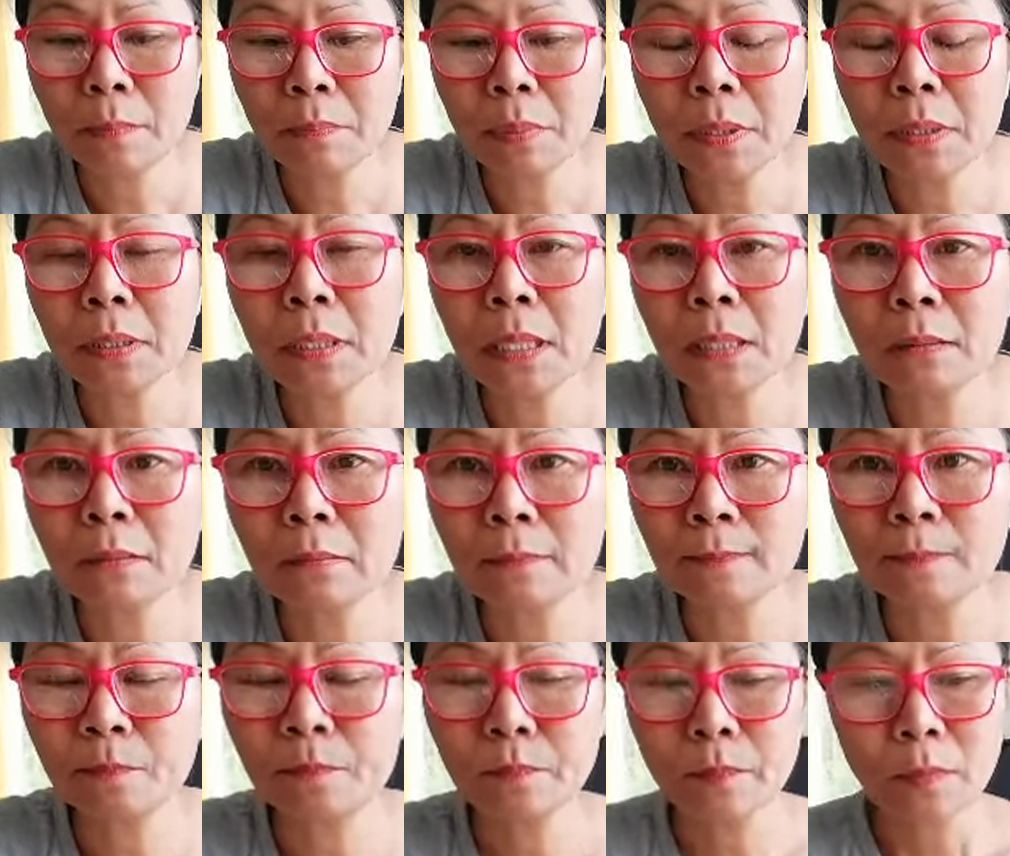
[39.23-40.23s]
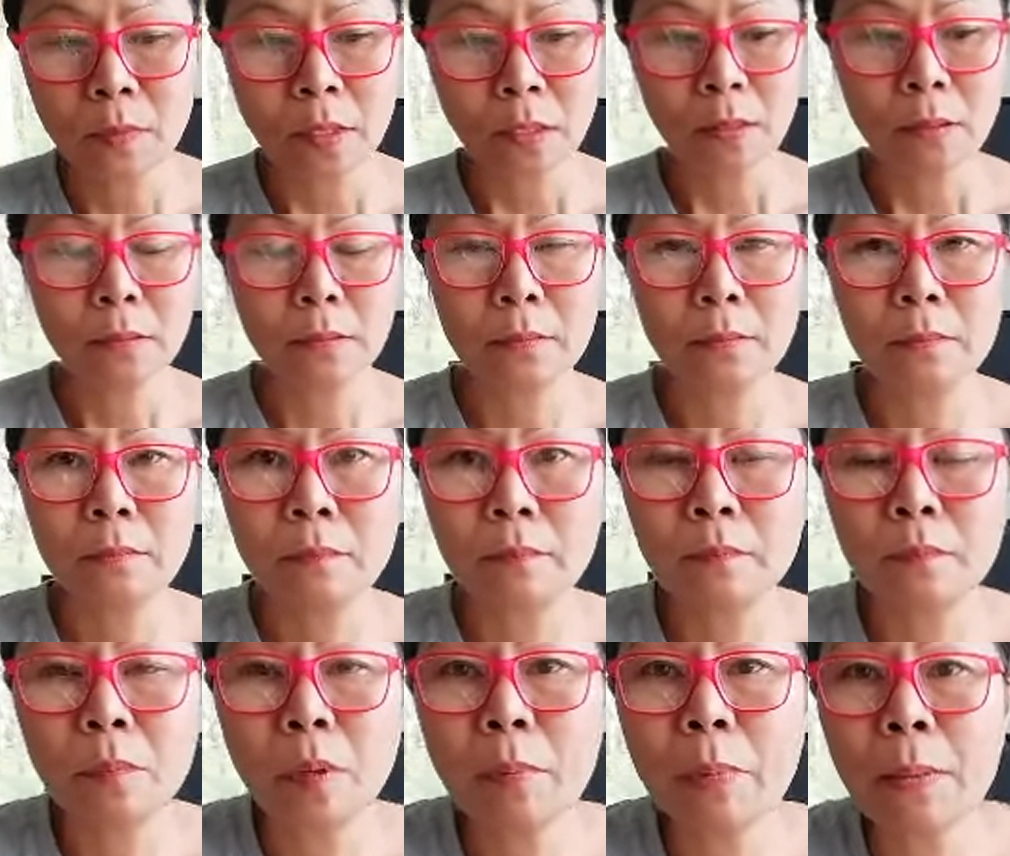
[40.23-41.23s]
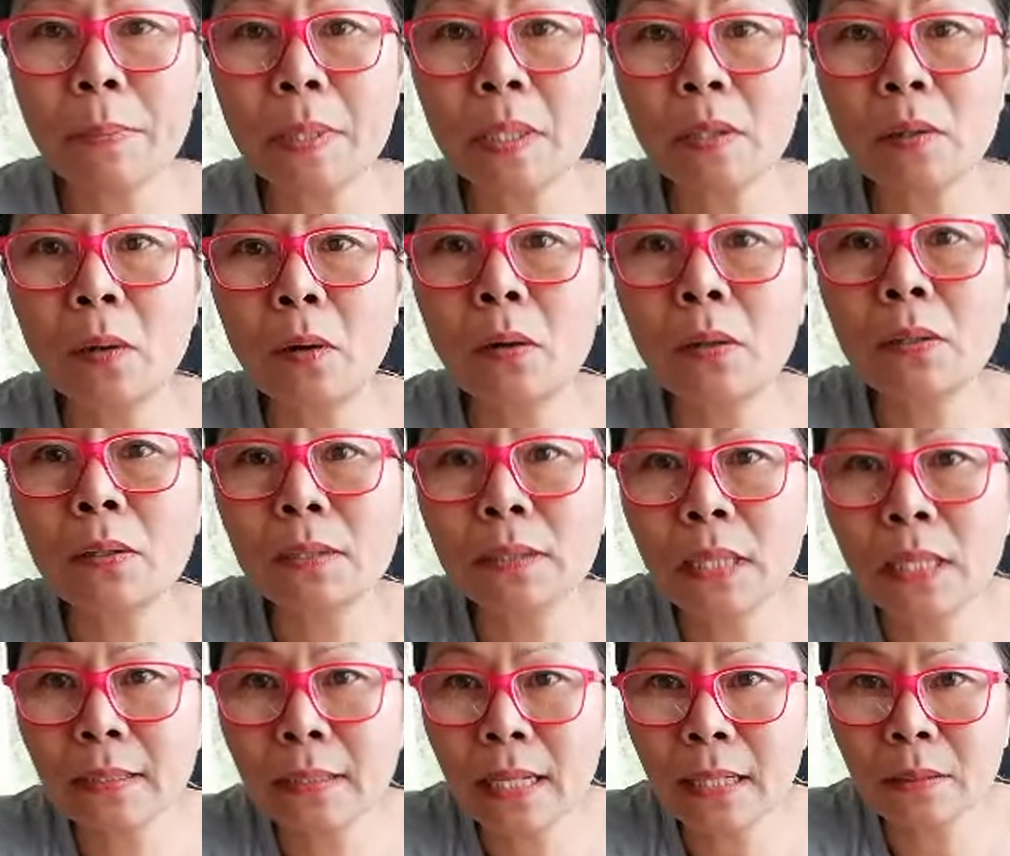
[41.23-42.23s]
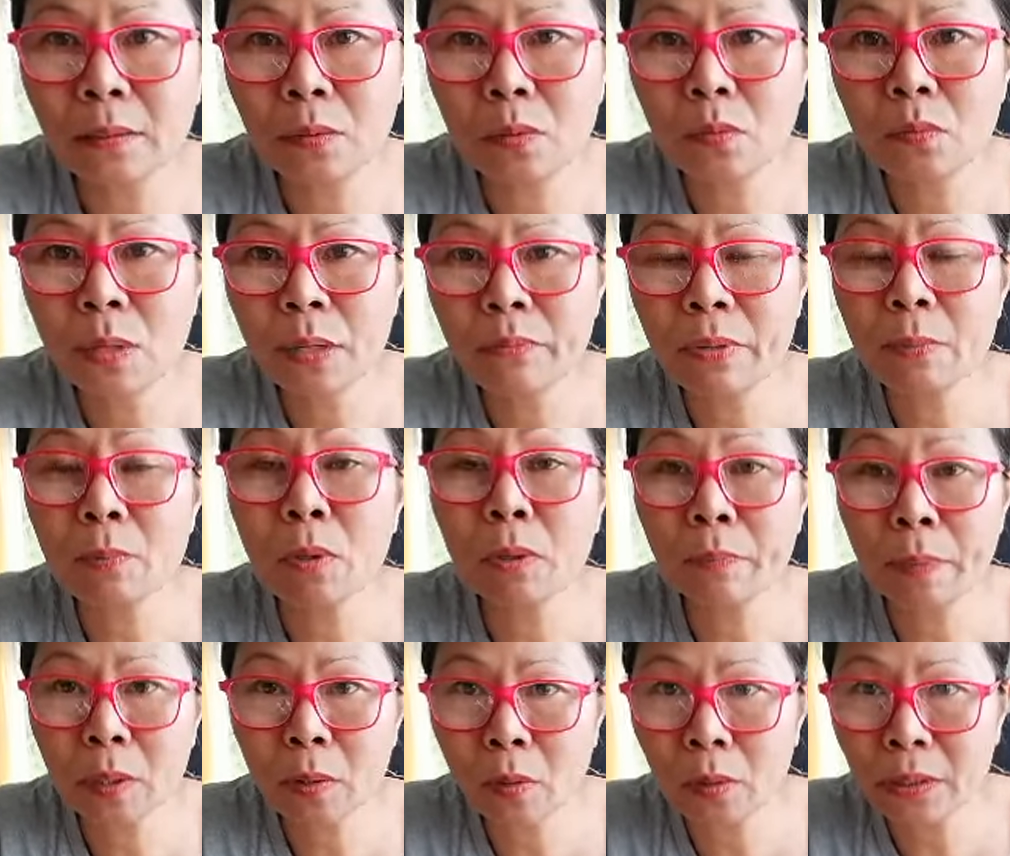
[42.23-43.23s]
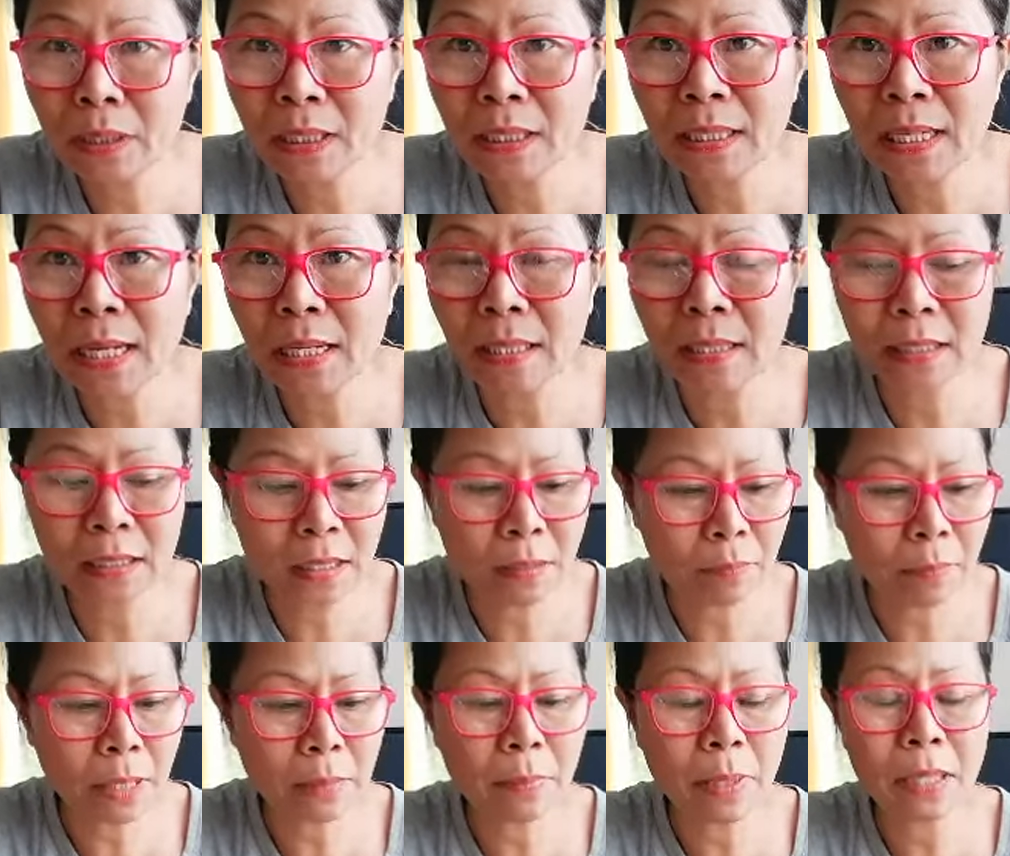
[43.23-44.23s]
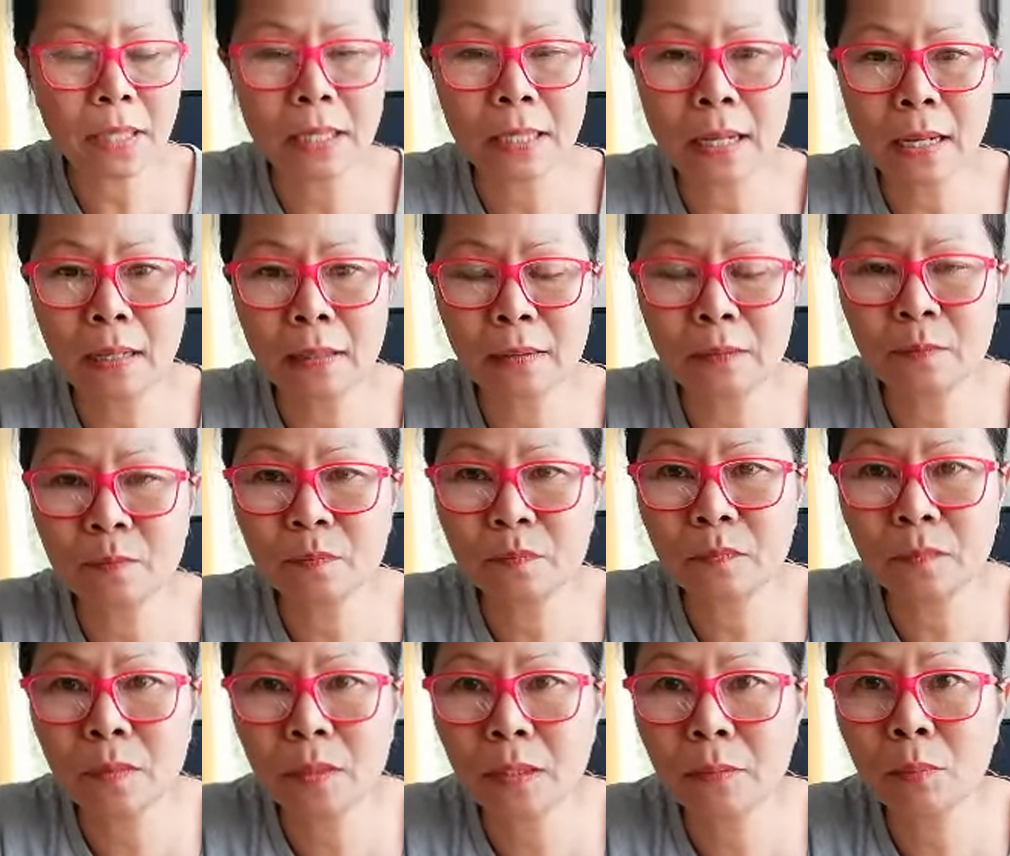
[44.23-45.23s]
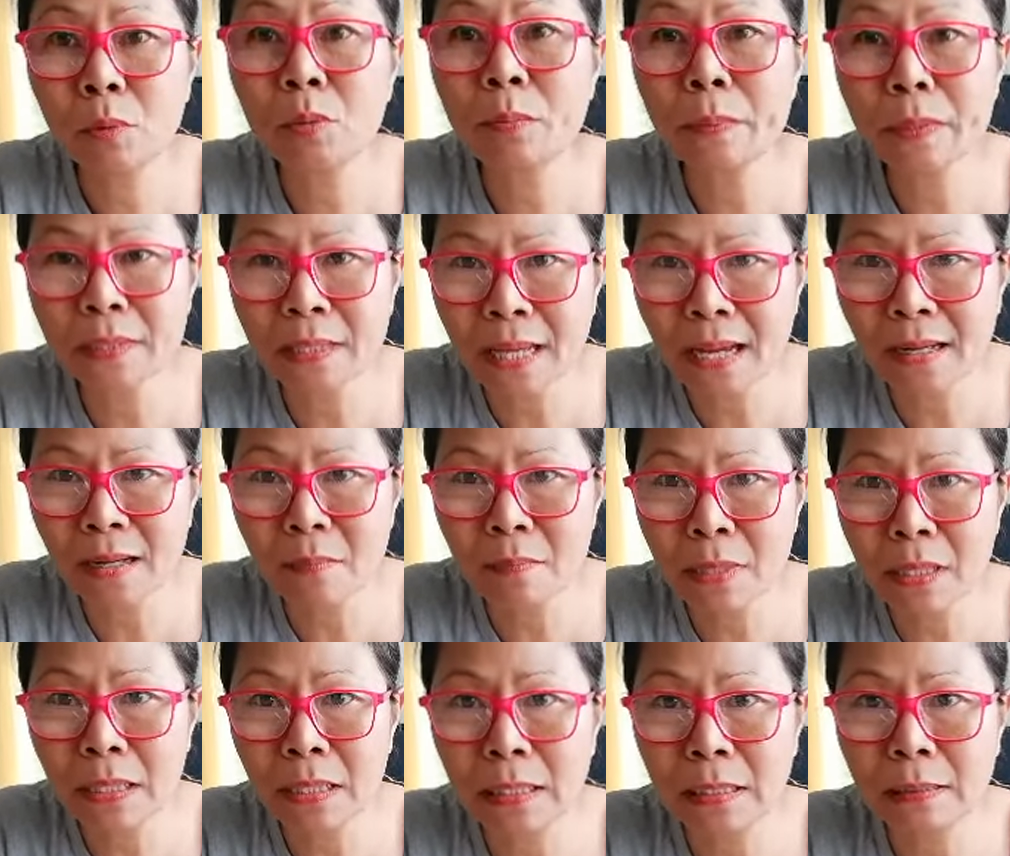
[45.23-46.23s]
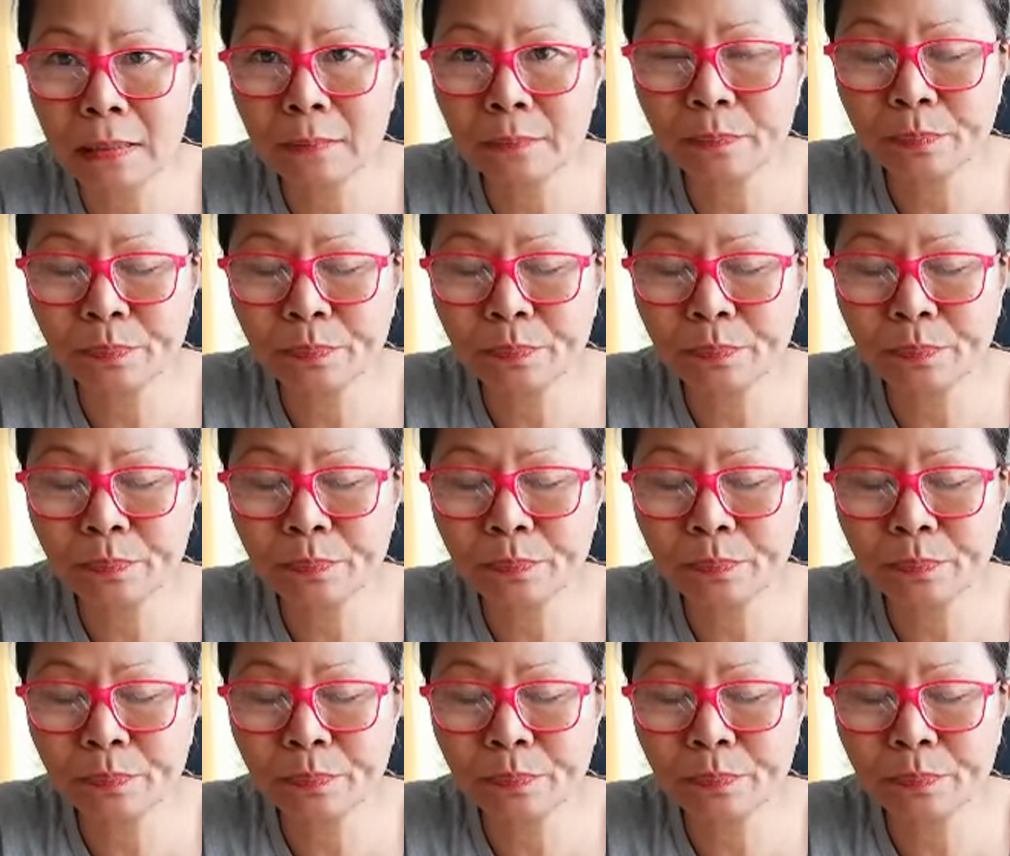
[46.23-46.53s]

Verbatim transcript: เพื่อนๆพ่อแม่พี่น้องเนาะท่านอยากรู้ว่าวิมลเป็นคนที่ไหน ทำไมบางครั้งพูดภาษาเขมร